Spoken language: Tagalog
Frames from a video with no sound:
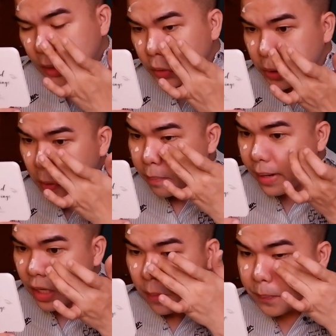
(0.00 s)
Ito na yung
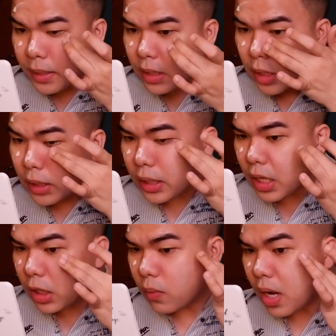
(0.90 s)
parang pinaka
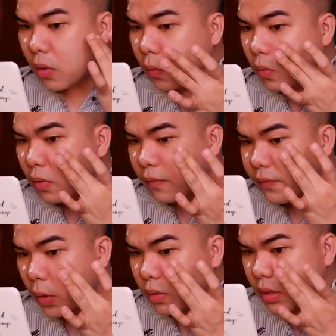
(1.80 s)
ginagawa kong
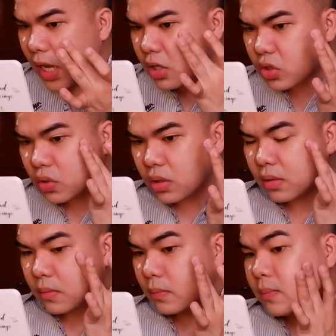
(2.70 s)
foundation.
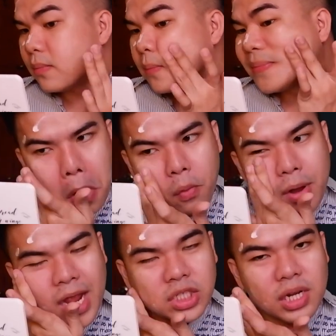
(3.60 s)

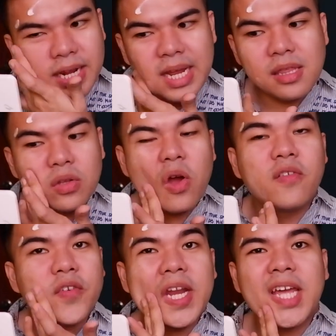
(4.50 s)
Wala siya guys
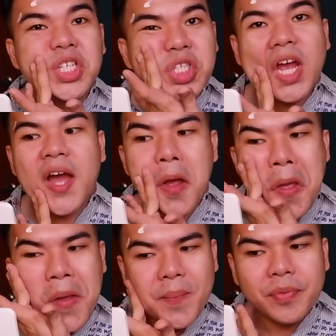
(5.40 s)
coverage ha.
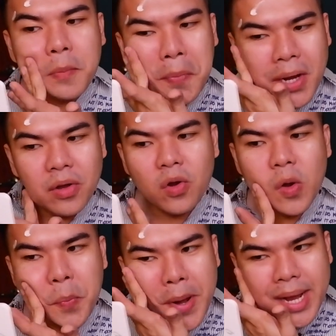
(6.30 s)

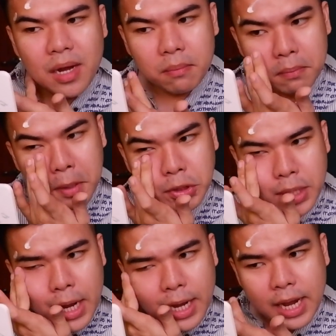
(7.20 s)
Pero parang medyo
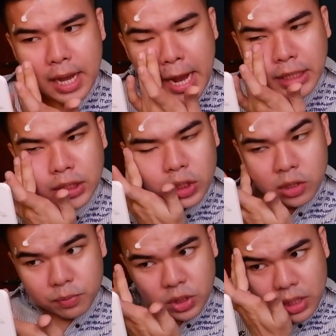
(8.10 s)
nakaka-lighten
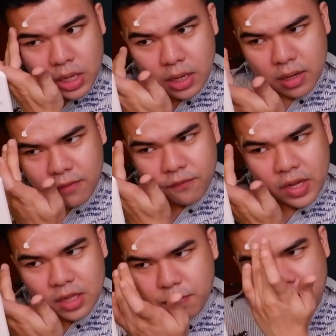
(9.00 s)
up siya na
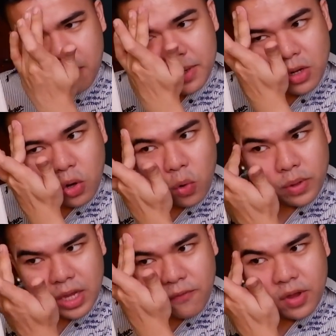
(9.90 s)
face. Parang may
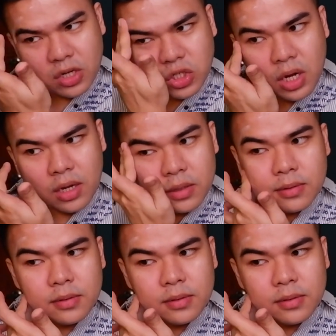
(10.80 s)
glowing effect siya.